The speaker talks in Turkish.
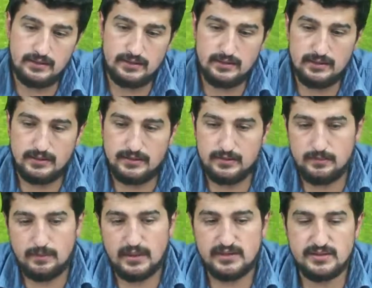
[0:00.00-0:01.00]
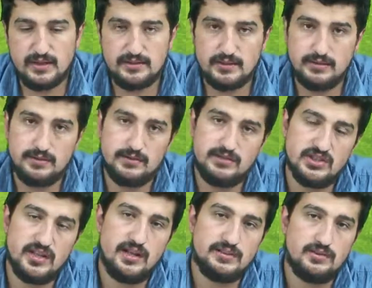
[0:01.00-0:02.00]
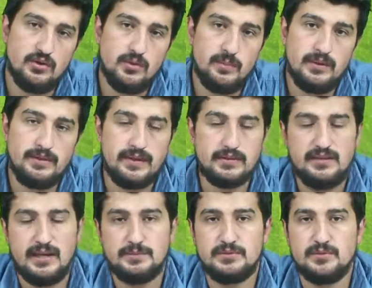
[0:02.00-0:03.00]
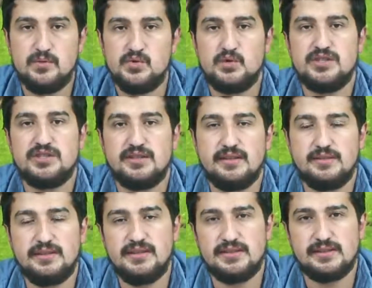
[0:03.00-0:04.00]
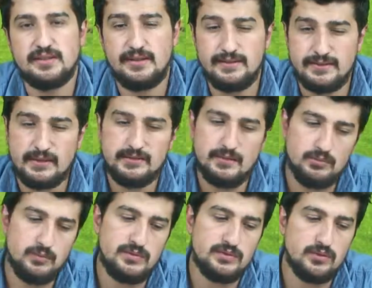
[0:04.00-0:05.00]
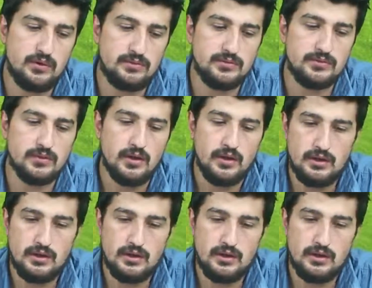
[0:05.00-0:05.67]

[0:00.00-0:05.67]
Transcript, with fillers: e, hani maçlarda çıkardığı 11'ler, yaptığı oyuncu değişik, değişikliklerinden de bunu biz gördük.